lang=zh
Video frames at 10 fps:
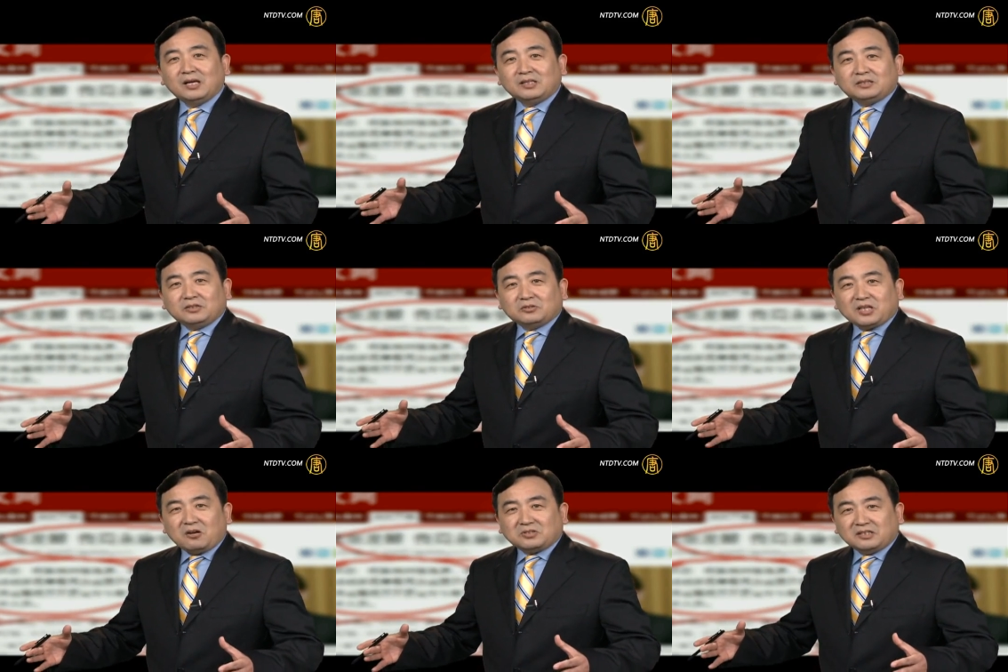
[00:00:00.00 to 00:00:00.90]
这就
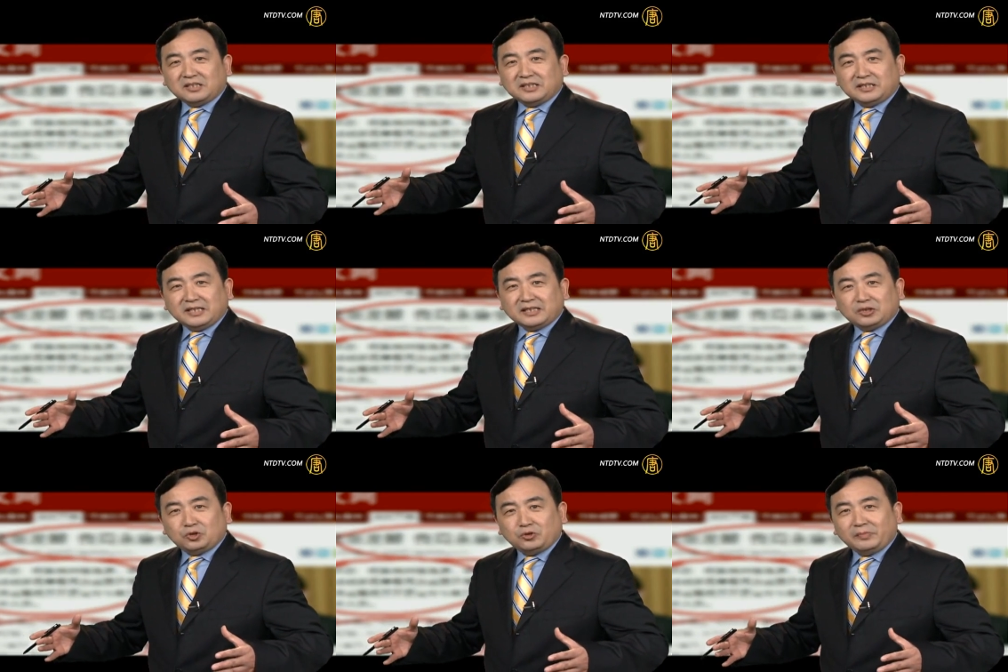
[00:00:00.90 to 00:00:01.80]
造成了今天的
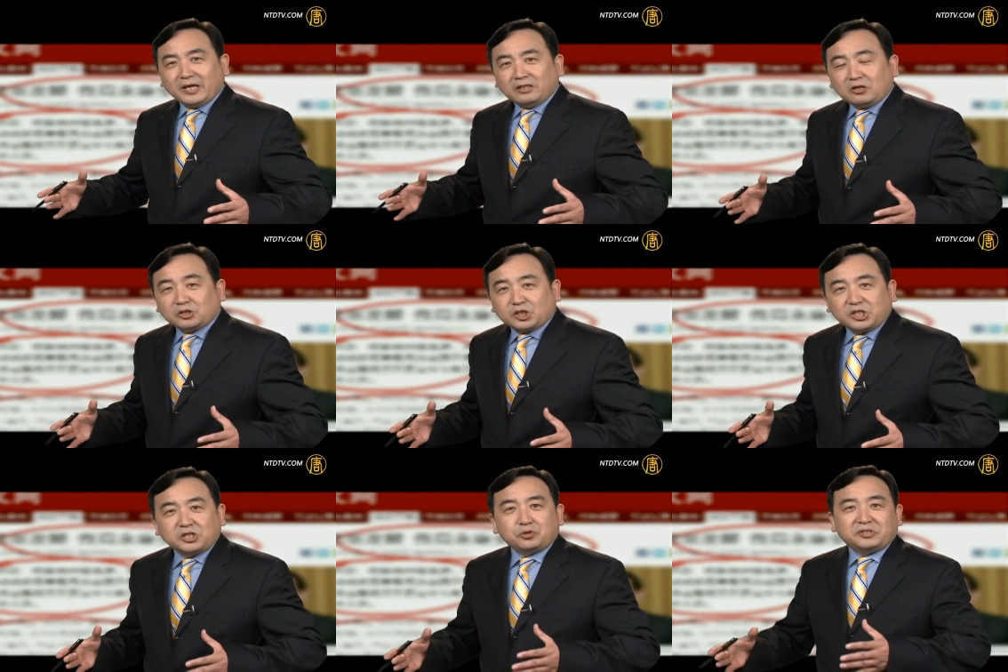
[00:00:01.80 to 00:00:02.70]
局面要
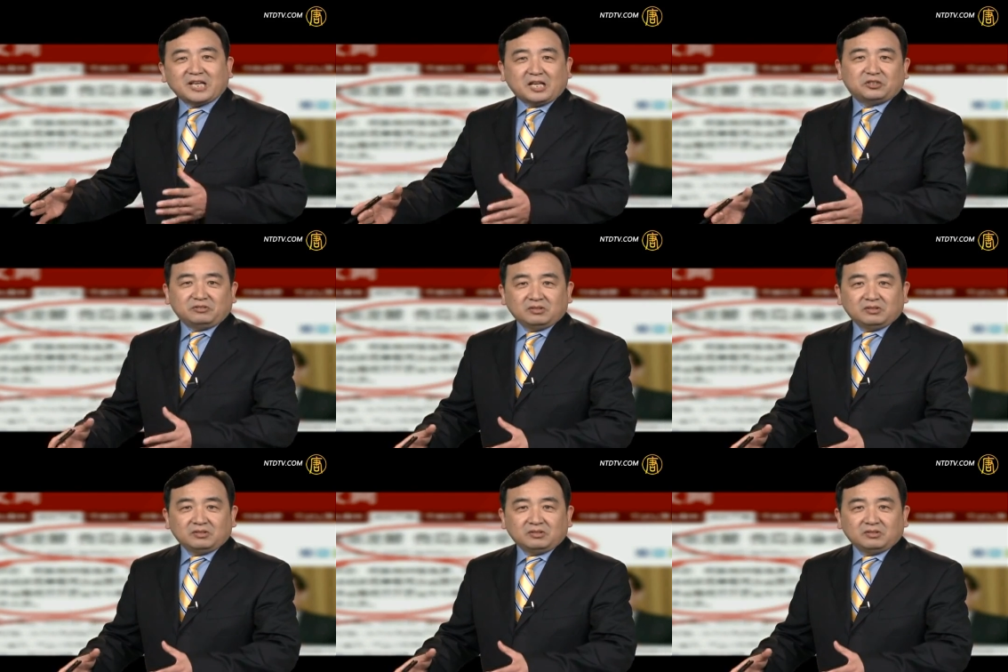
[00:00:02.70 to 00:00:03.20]
持续下去，